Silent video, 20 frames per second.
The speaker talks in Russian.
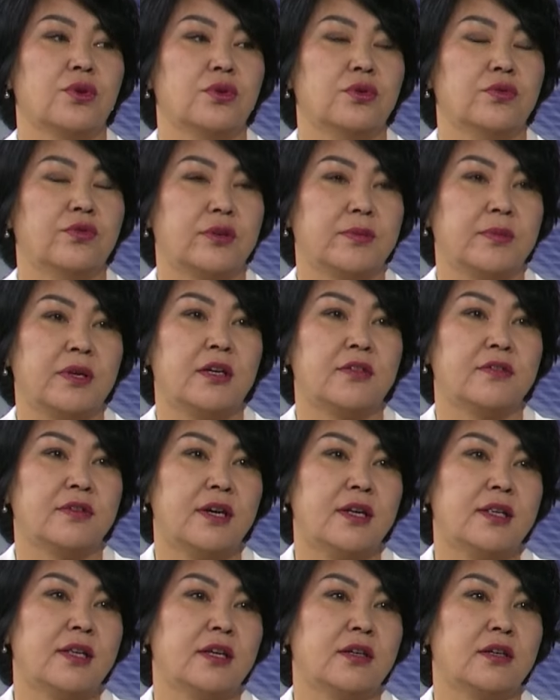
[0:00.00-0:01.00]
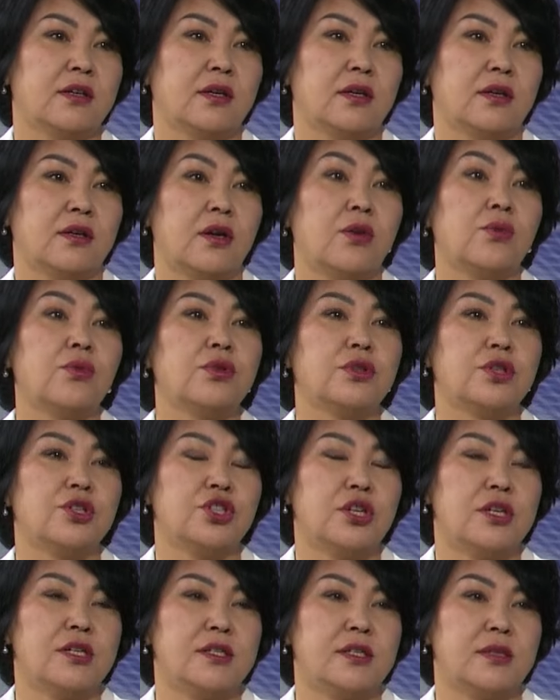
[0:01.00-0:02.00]
формирование а, какой-то
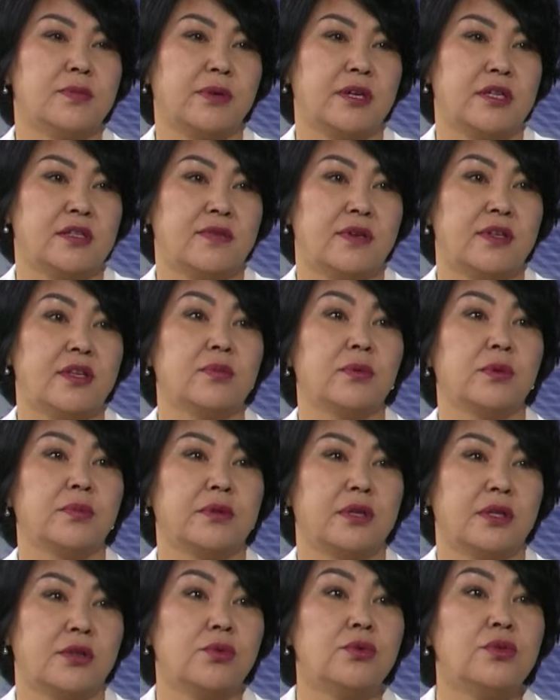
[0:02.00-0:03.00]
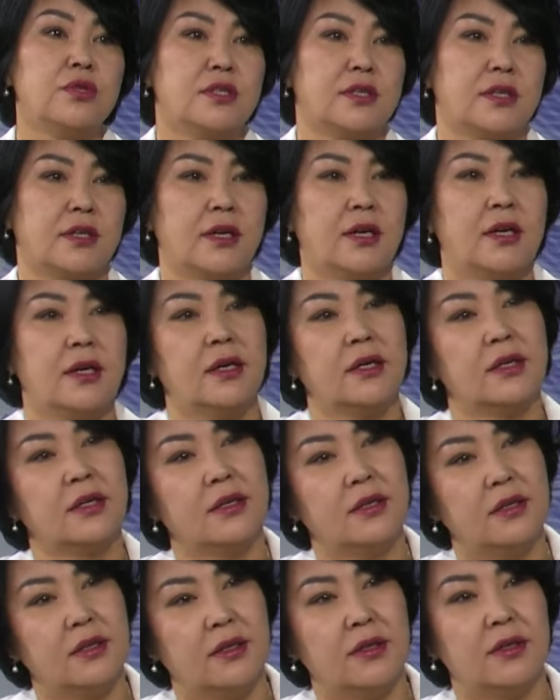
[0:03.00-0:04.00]
части производимой продукции
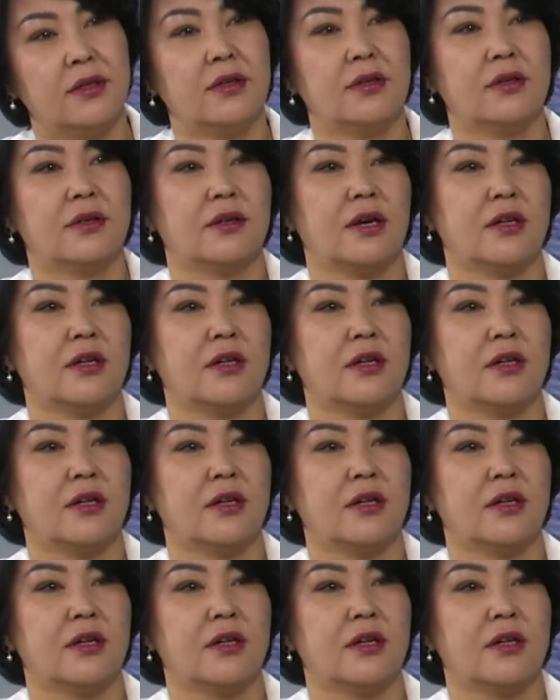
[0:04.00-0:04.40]
и а,